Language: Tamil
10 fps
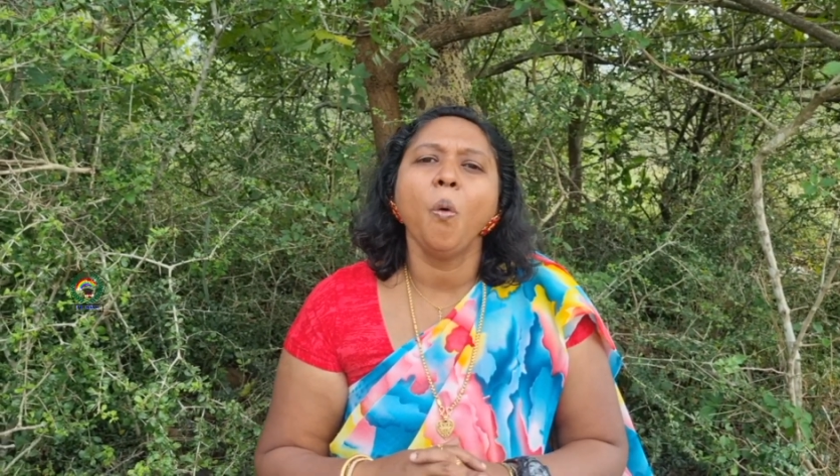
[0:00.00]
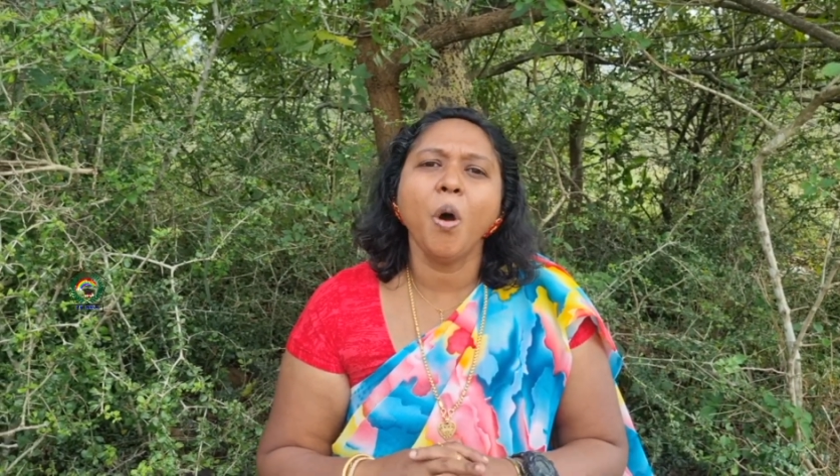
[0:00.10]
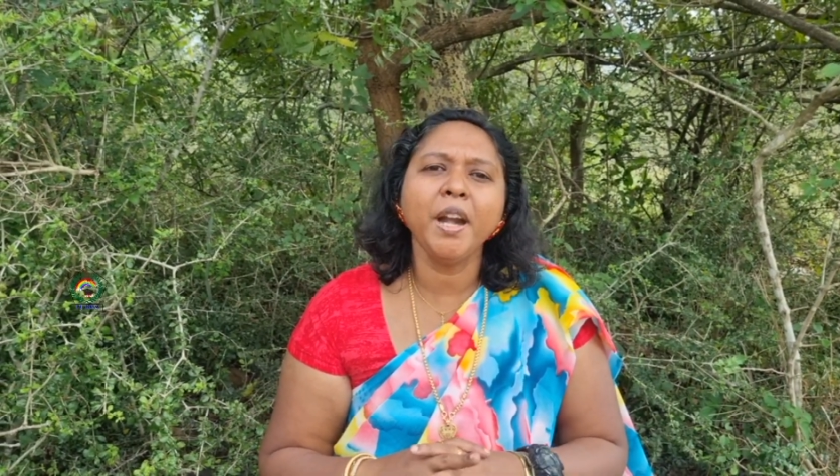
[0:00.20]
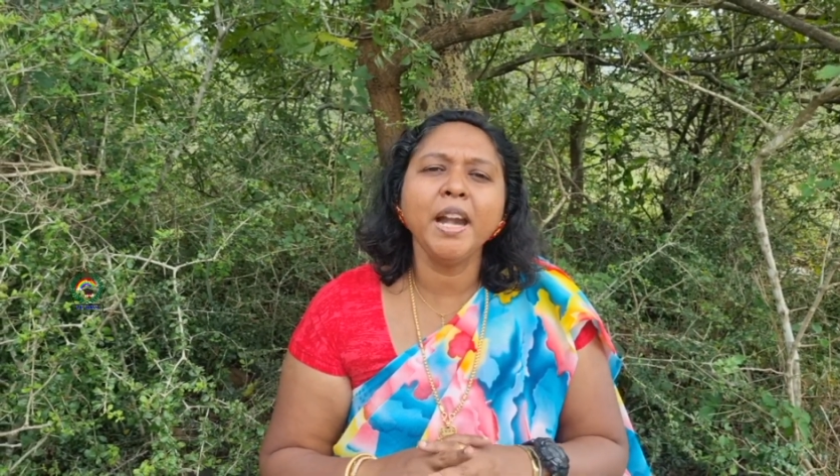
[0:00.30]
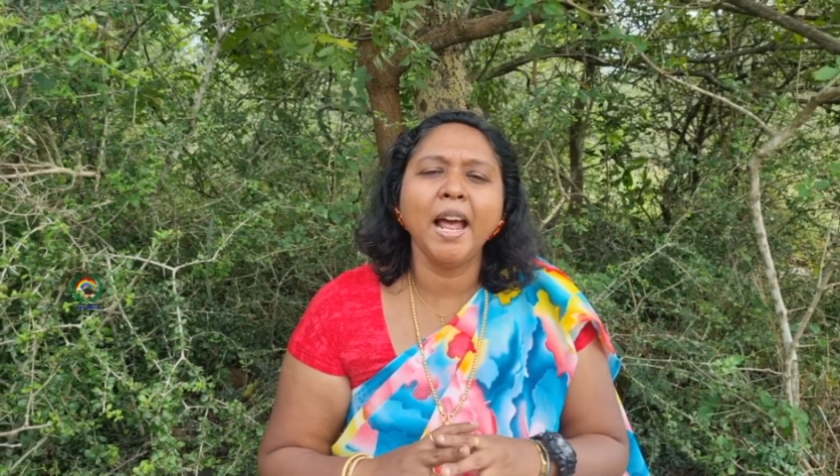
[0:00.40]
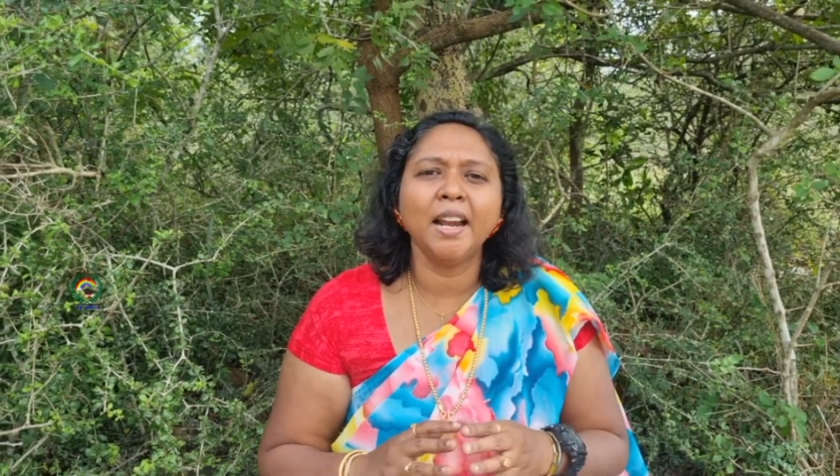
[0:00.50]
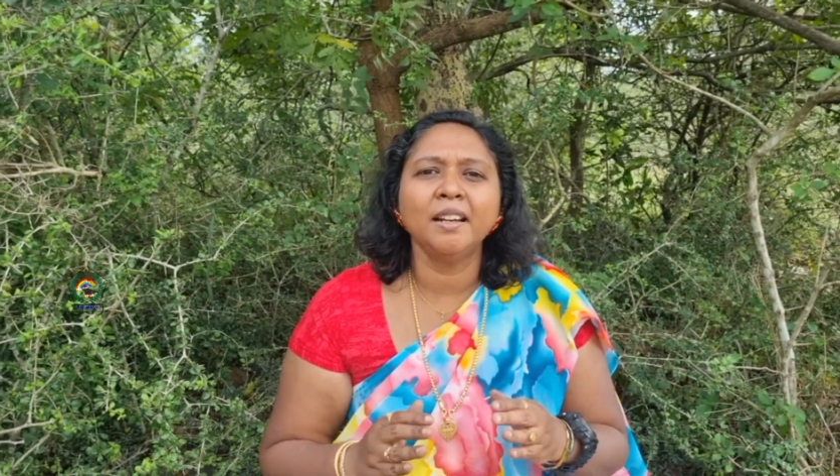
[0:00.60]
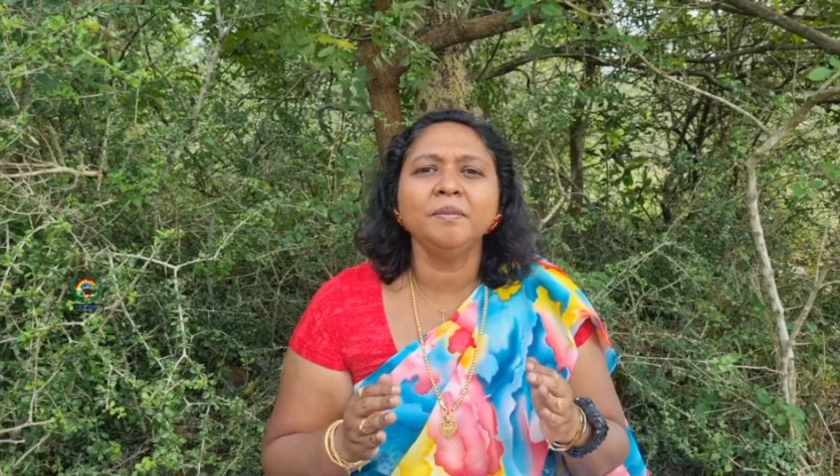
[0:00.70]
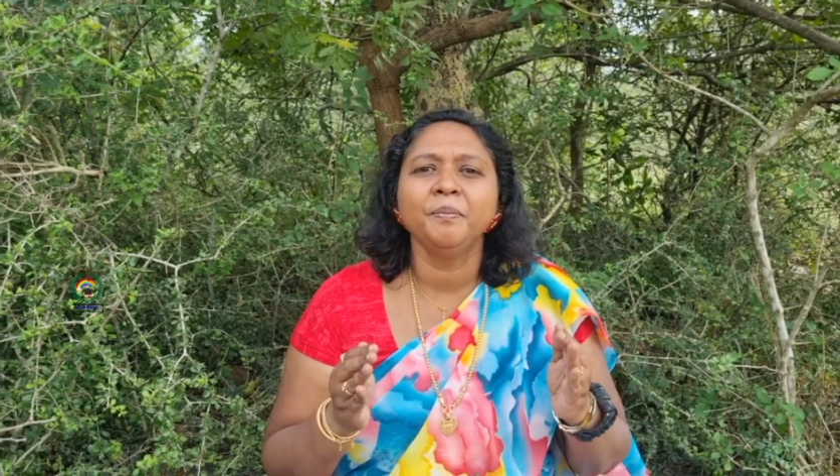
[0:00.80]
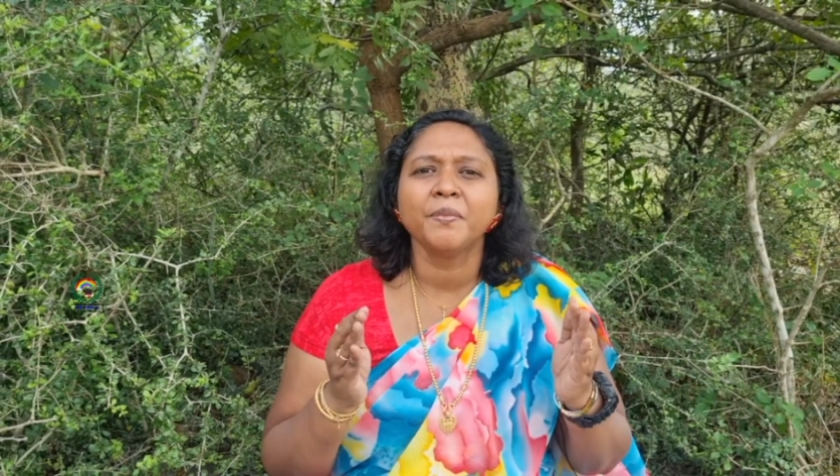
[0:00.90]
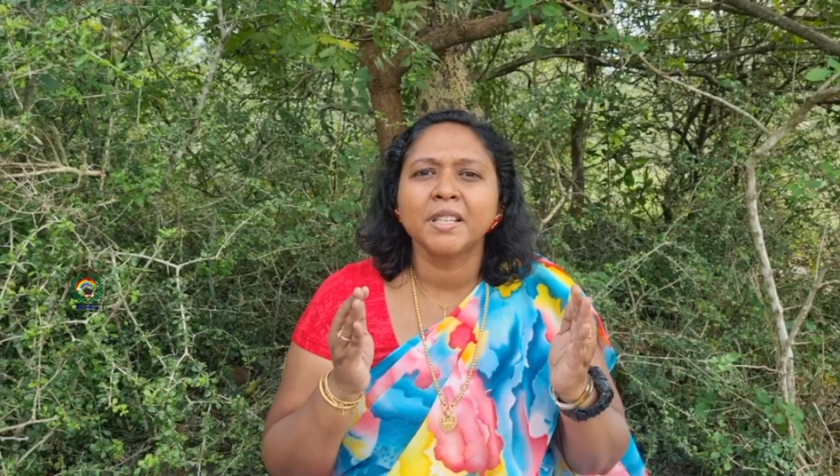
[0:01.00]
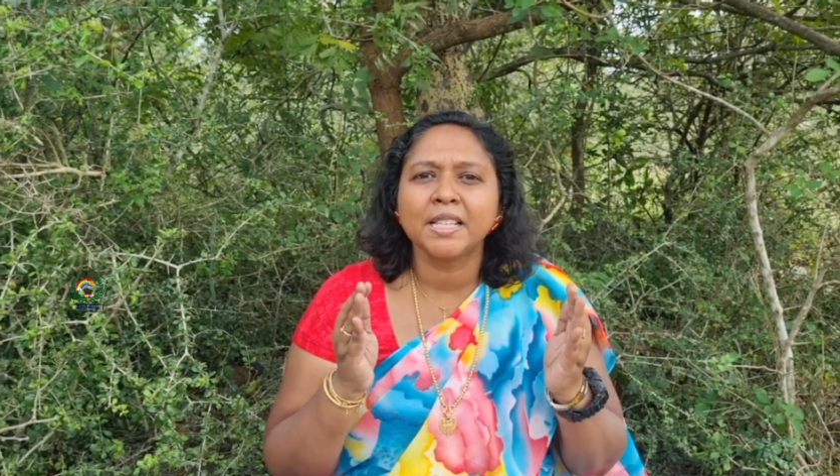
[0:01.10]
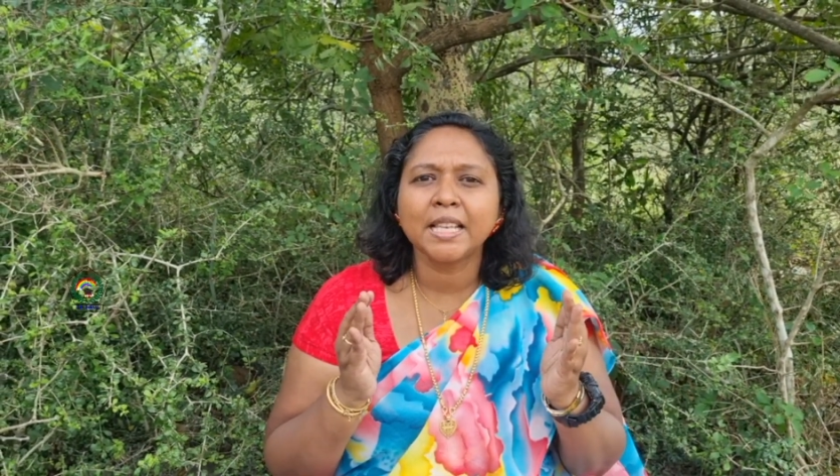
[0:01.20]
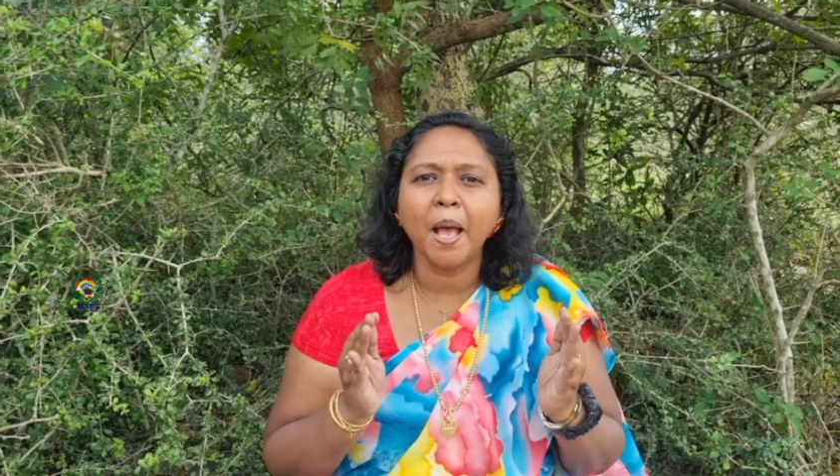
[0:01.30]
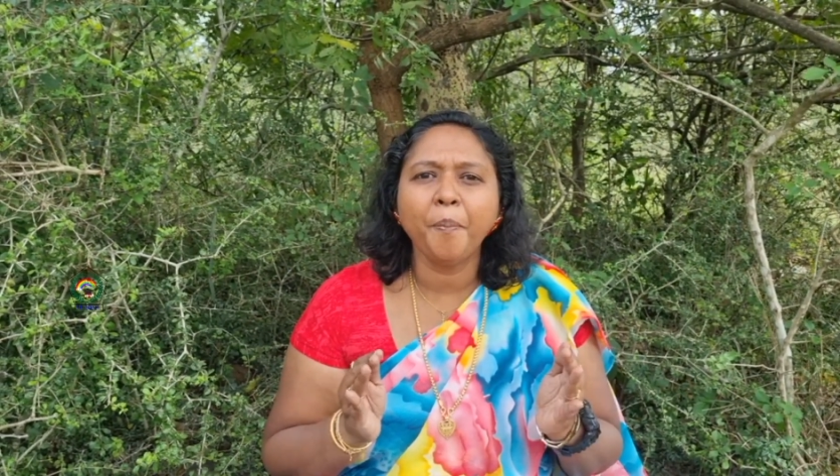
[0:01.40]
ஒரு நாள்
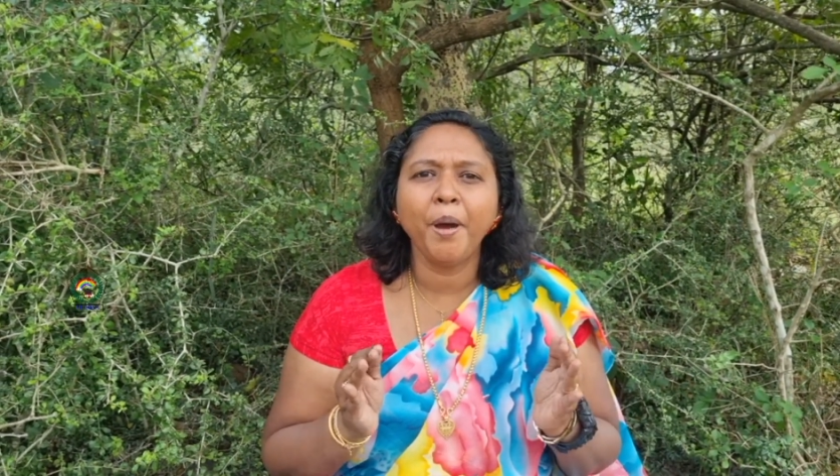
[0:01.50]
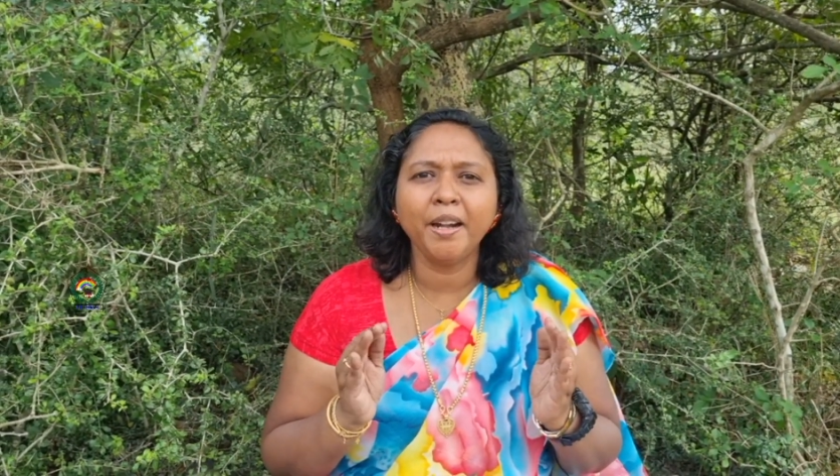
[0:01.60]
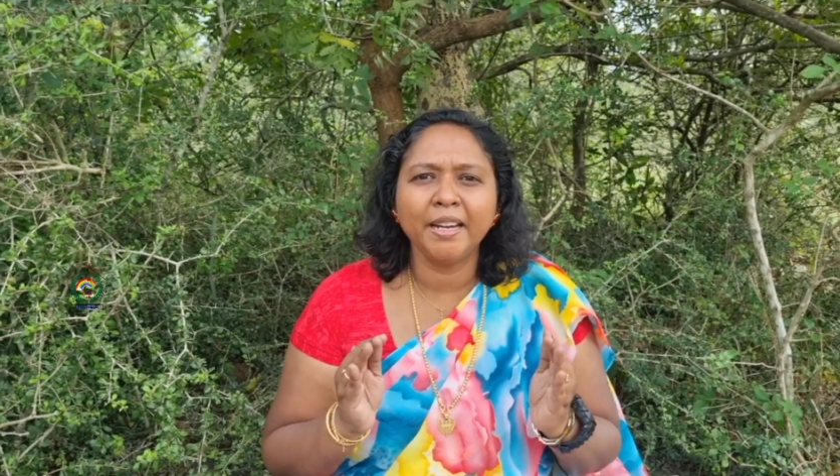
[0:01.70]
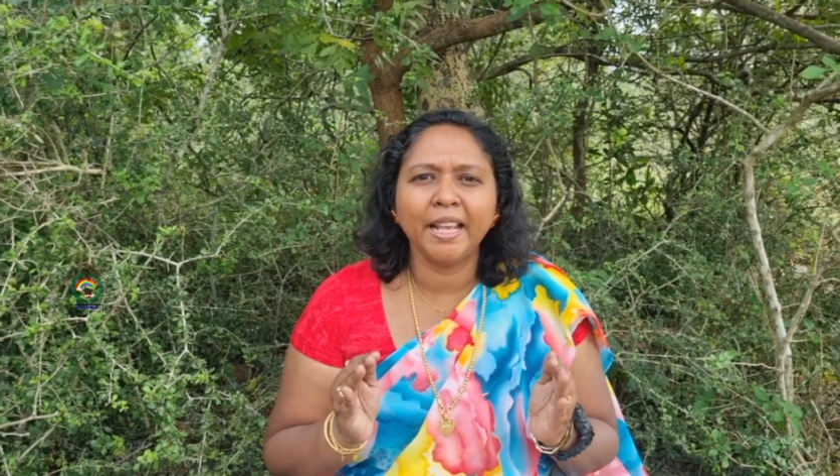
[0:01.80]
சாப்பாடு